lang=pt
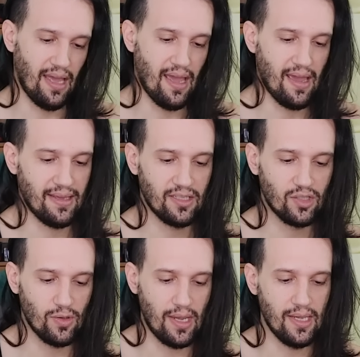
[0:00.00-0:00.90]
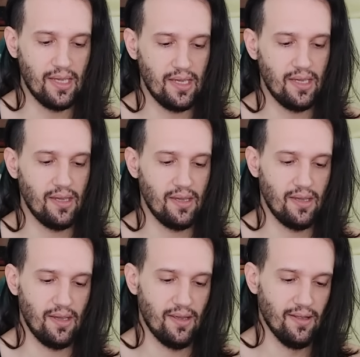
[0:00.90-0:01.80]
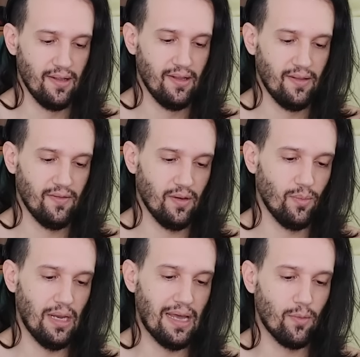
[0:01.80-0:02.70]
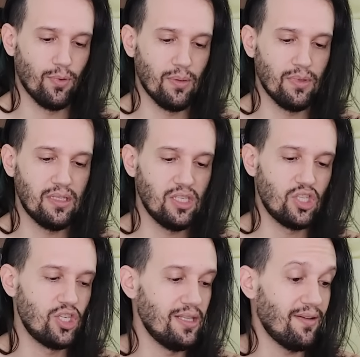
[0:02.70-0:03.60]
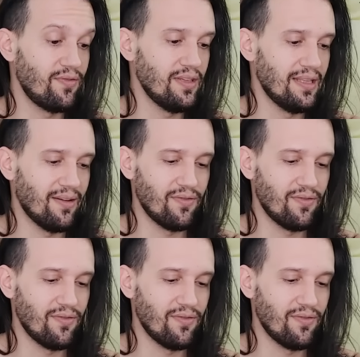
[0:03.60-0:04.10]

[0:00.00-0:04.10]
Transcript: É, isso aí. Vamos lá, não podemos desistir da vida. A